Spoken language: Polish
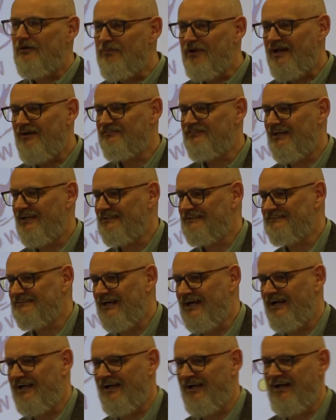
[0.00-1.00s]
prawda jest
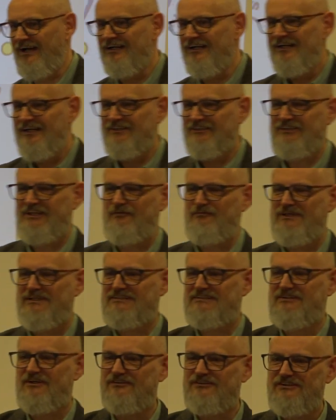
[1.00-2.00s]
taka, że tam jest
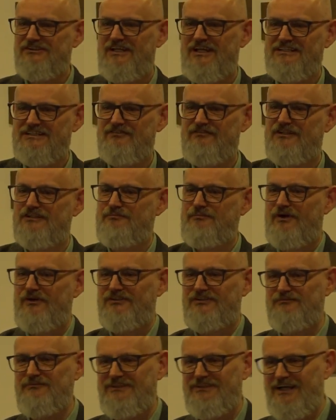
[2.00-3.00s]
100 tysięcy, więc proszę mi